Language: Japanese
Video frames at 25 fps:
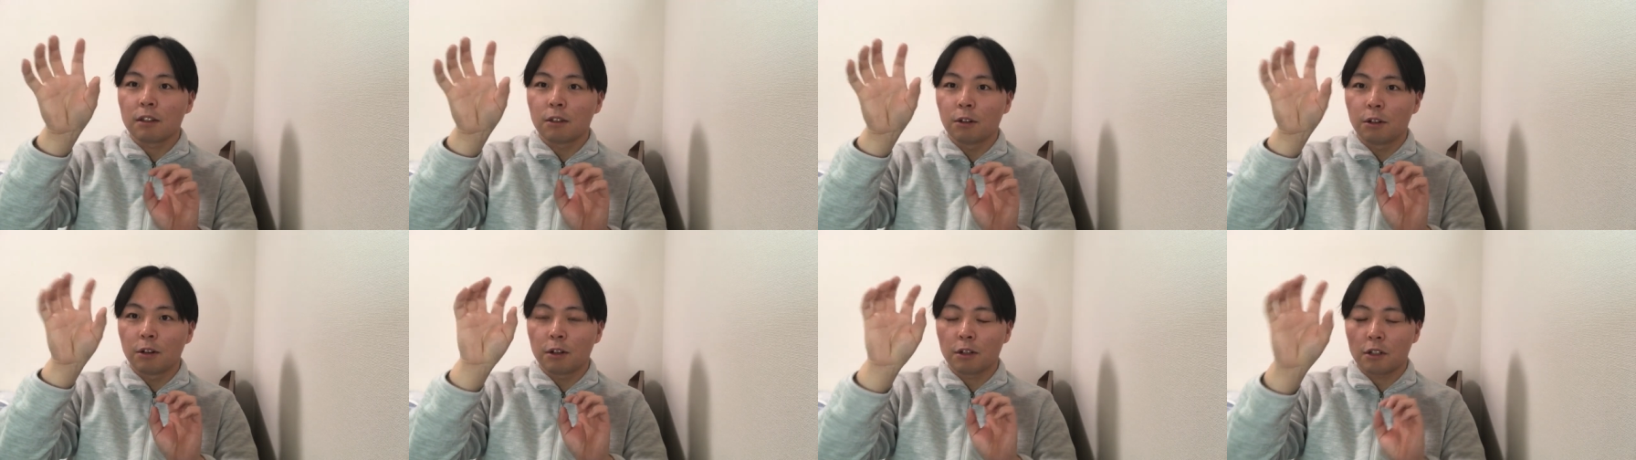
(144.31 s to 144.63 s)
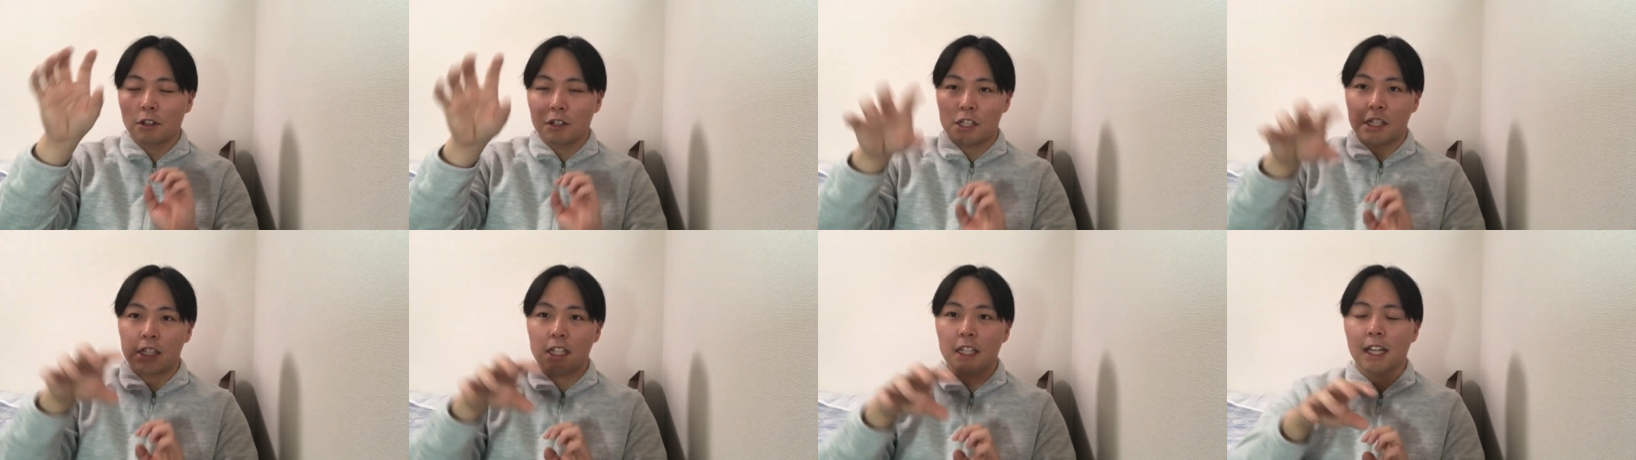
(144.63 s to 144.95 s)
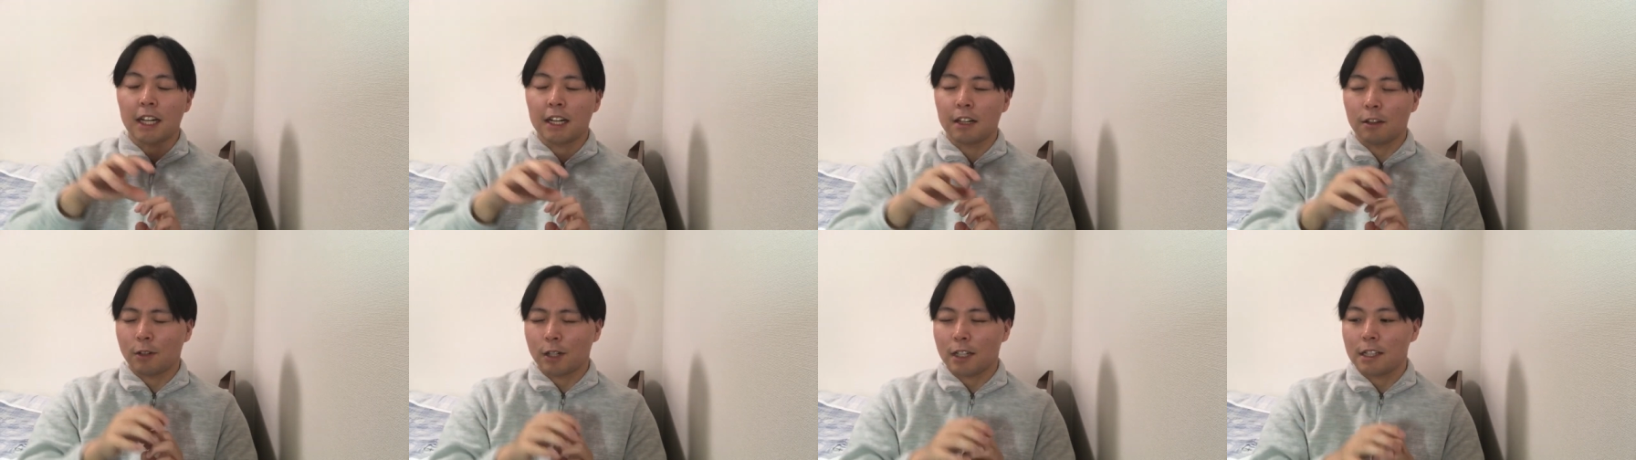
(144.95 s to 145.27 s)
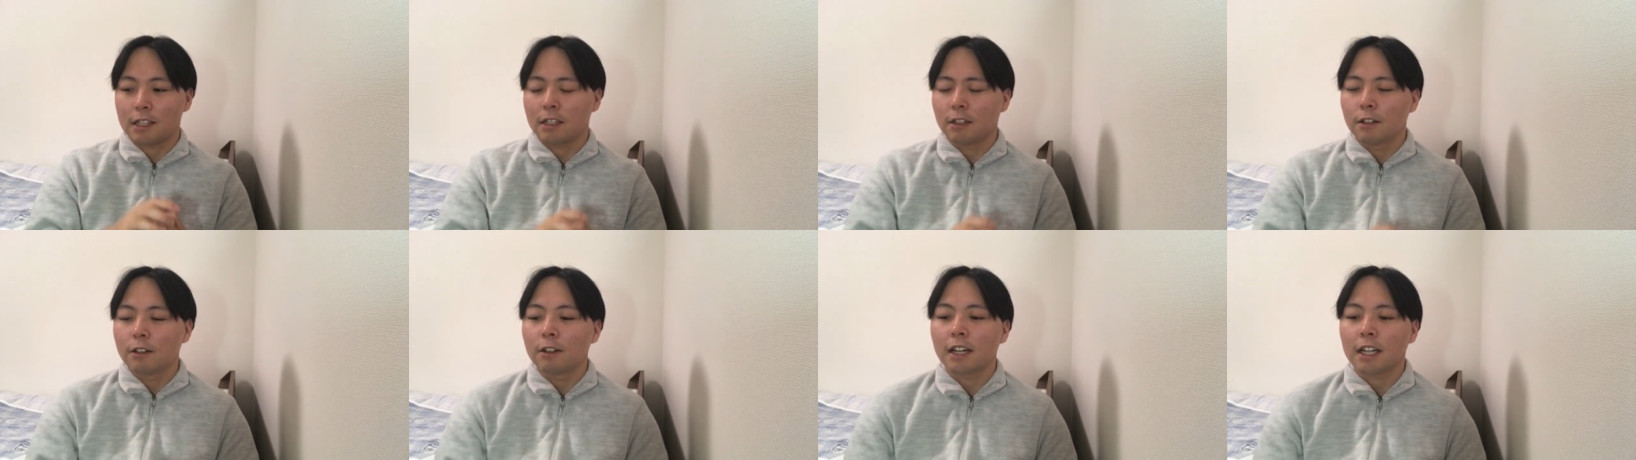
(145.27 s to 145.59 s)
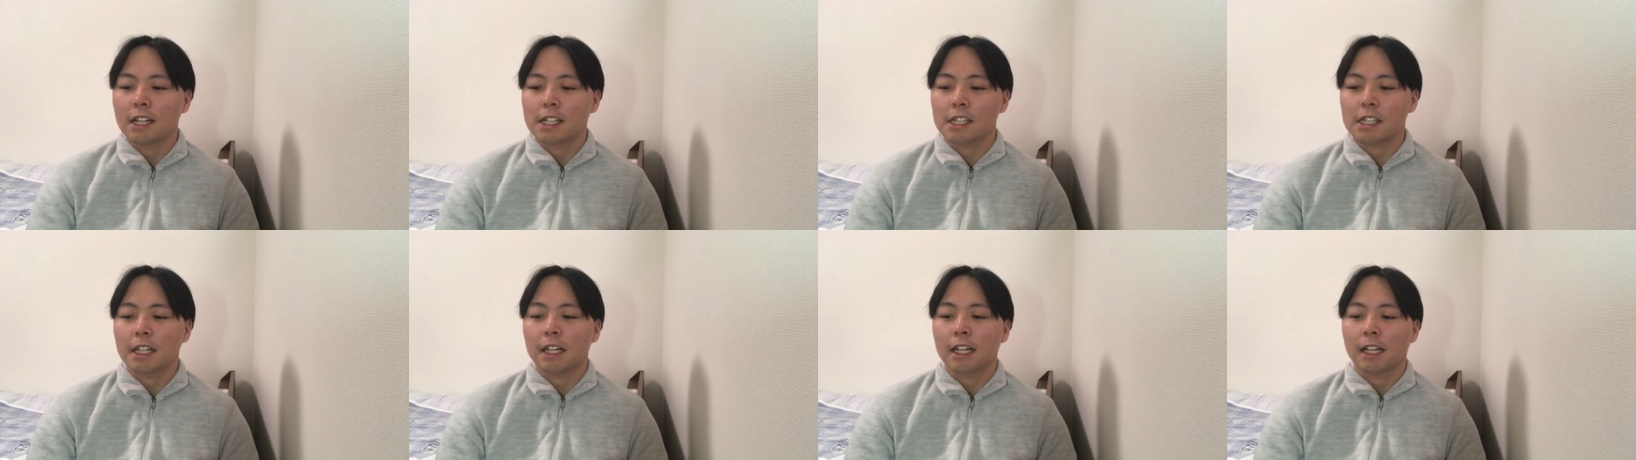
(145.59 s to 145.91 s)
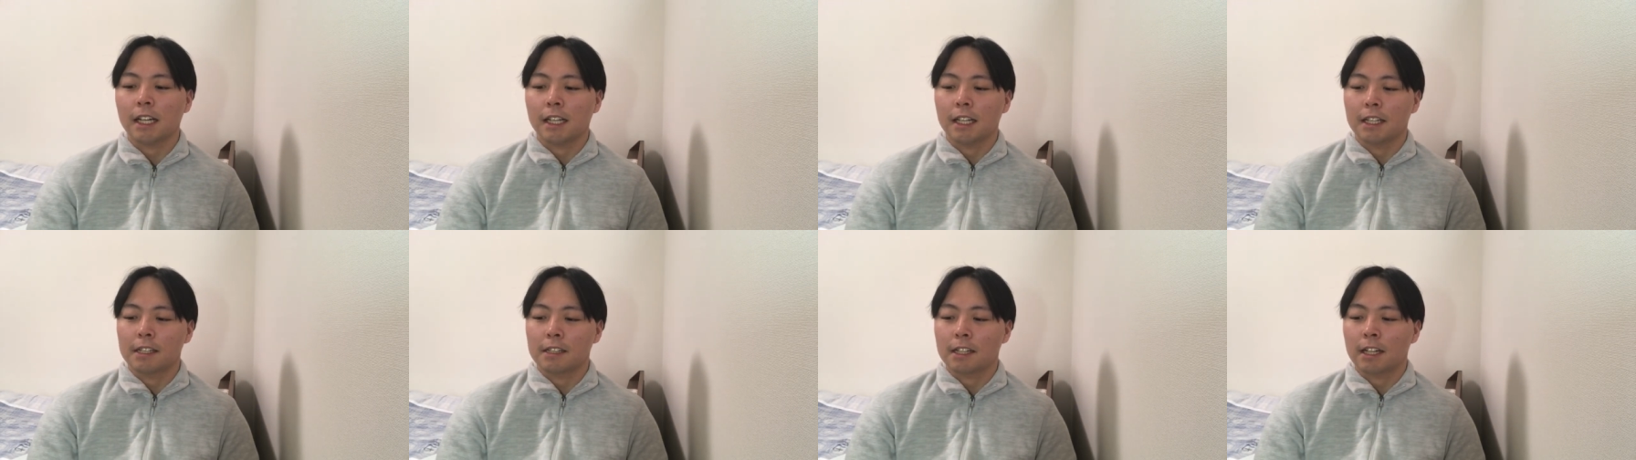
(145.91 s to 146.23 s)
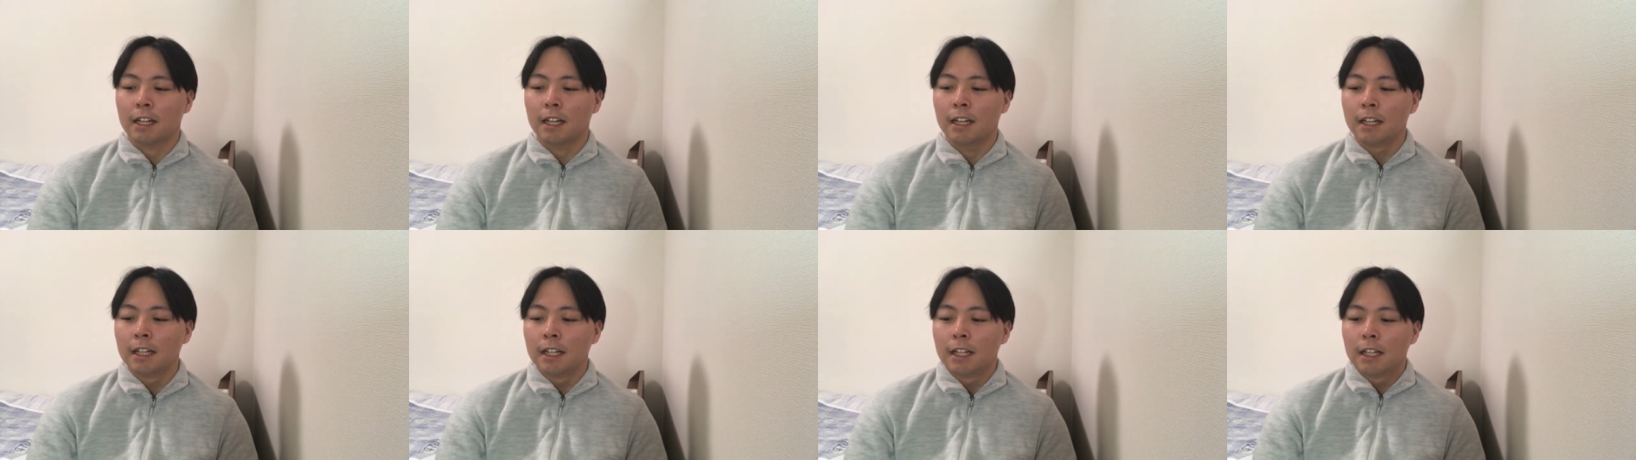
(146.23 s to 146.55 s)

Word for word: 登録してたりとかするわけじゃないですか。